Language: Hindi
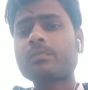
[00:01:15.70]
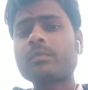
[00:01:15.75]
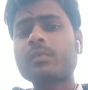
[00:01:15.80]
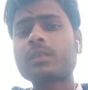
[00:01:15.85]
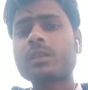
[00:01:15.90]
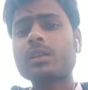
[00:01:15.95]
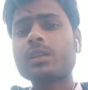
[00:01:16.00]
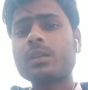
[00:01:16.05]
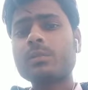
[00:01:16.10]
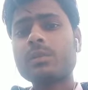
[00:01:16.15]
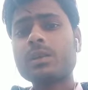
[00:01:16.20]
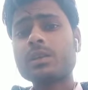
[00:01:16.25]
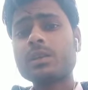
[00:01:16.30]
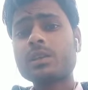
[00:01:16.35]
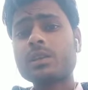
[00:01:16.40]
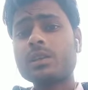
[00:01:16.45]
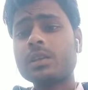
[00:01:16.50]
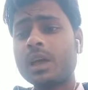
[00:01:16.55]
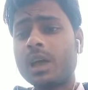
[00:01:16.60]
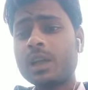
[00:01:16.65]
नंबर
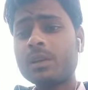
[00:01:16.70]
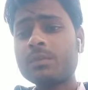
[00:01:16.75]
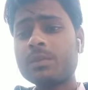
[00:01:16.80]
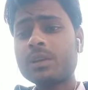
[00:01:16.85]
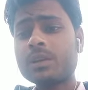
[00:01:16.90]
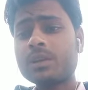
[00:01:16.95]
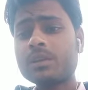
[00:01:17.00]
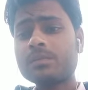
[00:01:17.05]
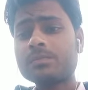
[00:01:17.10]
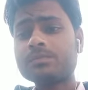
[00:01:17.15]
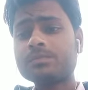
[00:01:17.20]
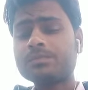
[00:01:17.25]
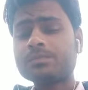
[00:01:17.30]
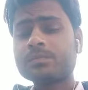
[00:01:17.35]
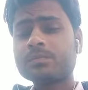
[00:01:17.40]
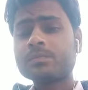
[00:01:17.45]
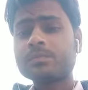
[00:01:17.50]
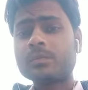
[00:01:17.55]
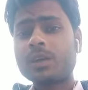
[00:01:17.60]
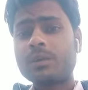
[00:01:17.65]
तीन लाल मिट्टी
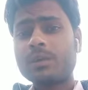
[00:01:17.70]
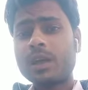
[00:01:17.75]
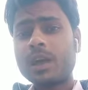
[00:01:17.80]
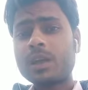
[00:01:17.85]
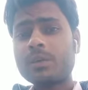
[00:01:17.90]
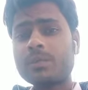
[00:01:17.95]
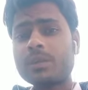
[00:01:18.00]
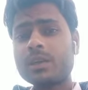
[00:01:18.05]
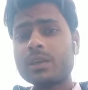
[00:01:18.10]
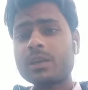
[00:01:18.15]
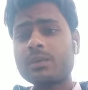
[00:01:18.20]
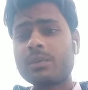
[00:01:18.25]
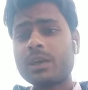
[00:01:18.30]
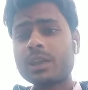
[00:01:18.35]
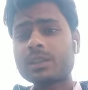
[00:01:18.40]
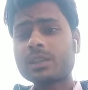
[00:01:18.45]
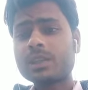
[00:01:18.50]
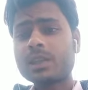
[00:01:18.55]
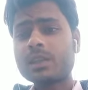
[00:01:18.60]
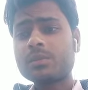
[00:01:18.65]
अब लाल मिट्टी की बात
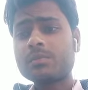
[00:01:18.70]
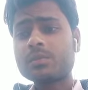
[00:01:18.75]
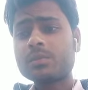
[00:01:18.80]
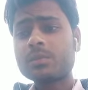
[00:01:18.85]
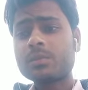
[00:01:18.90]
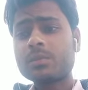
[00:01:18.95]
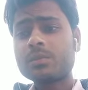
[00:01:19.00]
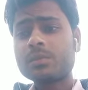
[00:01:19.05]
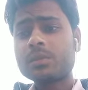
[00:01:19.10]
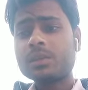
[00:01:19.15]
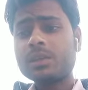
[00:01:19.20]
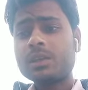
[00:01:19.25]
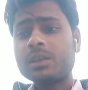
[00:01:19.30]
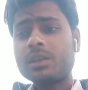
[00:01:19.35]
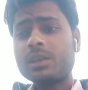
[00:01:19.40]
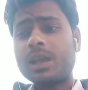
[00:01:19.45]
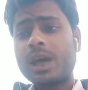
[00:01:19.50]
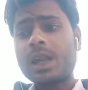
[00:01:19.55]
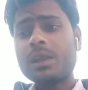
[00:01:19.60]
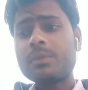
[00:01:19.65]
करें हम तो
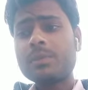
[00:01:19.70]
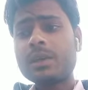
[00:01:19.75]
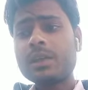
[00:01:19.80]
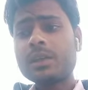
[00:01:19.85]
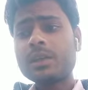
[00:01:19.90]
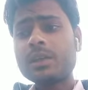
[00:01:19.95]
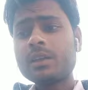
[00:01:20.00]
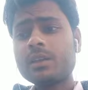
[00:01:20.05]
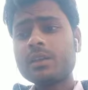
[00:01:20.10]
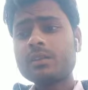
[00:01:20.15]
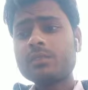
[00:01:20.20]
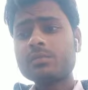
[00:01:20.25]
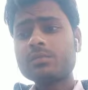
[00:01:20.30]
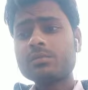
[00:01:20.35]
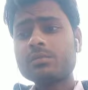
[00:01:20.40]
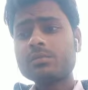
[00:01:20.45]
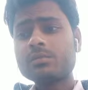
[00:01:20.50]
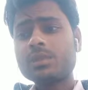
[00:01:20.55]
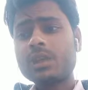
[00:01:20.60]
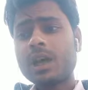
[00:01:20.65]
लाल मिट्टी
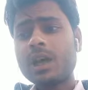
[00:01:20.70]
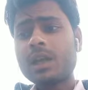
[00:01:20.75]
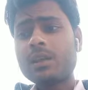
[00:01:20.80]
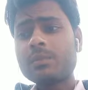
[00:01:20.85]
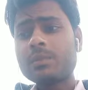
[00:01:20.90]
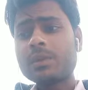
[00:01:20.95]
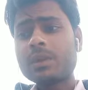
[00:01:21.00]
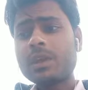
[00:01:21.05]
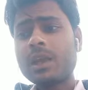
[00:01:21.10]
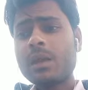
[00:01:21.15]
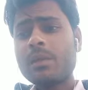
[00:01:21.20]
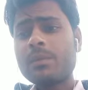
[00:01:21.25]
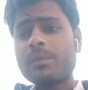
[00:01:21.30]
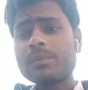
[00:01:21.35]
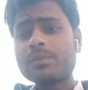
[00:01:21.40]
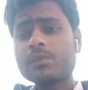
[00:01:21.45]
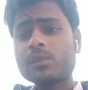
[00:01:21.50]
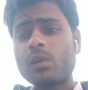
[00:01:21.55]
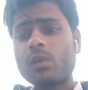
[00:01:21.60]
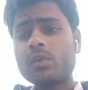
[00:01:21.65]
लाल पीली एवं
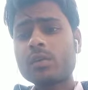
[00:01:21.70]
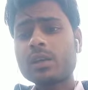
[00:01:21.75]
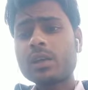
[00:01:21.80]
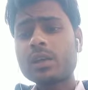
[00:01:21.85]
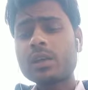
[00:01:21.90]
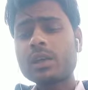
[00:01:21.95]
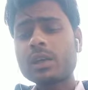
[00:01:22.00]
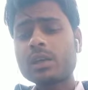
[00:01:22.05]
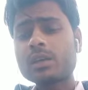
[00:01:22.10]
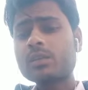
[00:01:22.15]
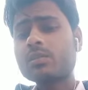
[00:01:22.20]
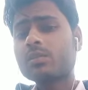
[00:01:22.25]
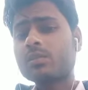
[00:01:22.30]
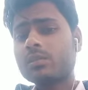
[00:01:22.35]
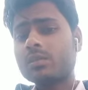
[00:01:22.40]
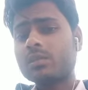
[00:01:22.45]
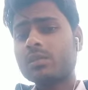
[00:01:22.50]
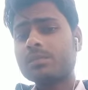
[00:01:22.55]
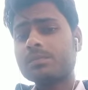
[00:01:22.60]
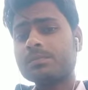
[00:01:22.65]
चॉकलेटी रंग की होती
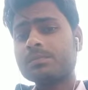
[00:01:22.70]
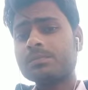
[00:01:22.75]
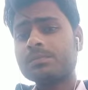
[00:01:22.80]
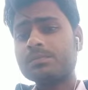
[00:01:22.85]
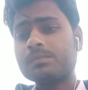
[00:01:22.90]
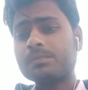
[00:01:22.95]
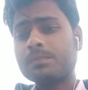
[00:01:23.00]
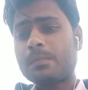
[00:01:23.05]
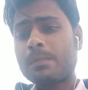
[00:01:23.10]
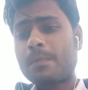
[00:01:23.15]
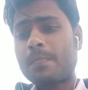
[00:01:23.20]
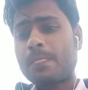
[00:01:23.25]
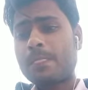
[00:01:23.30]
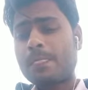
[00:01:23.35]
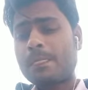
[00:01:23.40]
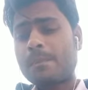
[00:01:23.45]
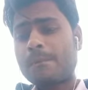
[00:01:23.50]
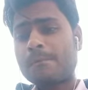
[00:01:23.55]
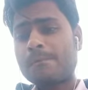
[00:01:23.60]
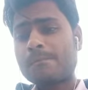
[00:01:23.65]
है
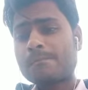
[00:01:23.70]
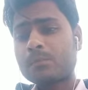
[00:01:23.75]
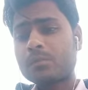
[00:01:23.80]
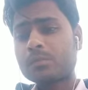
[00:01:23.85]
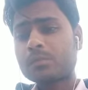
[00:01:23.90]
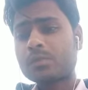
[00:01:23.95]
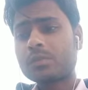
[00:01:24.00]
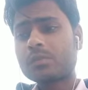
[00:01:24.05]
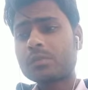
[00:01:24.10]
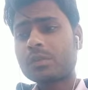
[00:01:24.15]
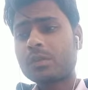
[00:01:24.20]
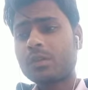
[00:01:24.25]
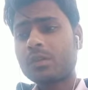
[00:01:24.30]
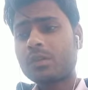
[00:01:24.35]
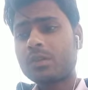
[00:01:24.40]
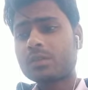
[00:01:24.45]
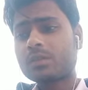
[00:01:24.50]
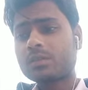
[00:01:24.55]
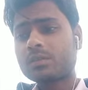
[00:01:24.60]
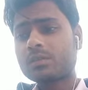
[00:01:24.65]
शुष्क
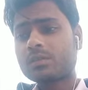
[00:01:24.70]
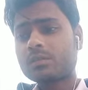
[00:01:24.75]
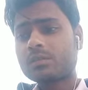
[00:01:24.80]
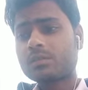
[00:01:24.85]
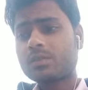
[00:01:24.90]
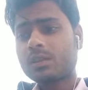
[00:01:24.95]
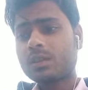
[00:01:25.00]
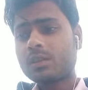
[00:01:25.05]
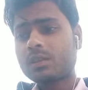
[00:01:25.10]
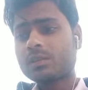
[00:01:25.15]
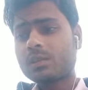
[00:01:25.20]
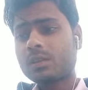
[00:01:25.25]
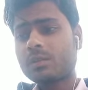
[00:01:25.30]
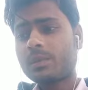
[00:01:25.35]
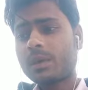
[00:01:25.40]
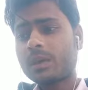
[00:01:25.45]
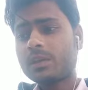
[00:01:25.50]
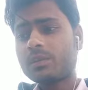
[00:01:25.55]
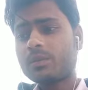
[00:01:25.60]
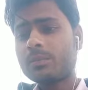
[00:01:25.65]
और तर
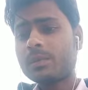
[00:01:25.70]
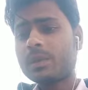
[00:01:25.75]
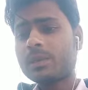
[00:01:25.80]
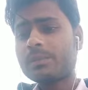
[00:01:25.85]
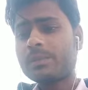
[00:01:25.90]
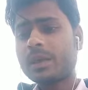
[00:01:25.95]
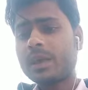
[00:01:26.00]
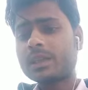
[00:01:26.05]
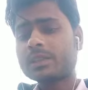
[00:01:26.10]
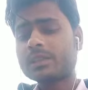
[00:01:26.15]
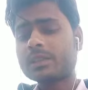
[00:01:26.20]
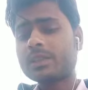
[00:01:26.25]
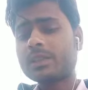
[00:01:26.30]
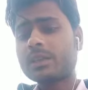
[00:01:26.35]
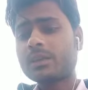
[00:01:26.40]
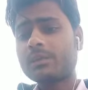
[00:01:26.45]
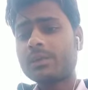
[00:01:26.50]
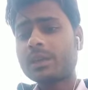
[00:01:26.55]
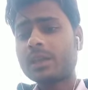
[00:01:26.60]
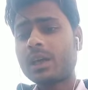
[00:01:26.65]
जलवायु में प्राचीन
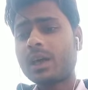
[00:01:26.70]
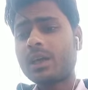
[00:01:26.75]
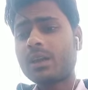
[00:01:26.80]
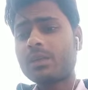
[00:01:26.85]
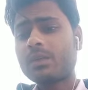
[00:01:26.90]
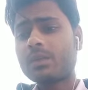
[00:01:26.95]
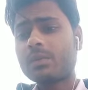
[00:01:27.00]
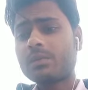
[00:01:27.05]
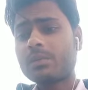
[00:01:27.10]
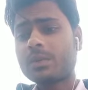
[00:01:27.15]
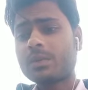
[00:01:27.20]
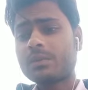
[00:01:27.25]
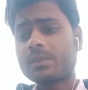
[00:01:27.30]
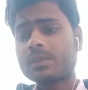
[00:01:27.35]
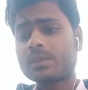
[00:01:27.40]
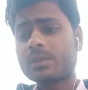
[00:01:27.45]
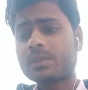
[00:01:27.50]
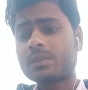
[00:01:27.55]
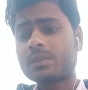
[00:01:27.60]
रबेदार और परिवर्तित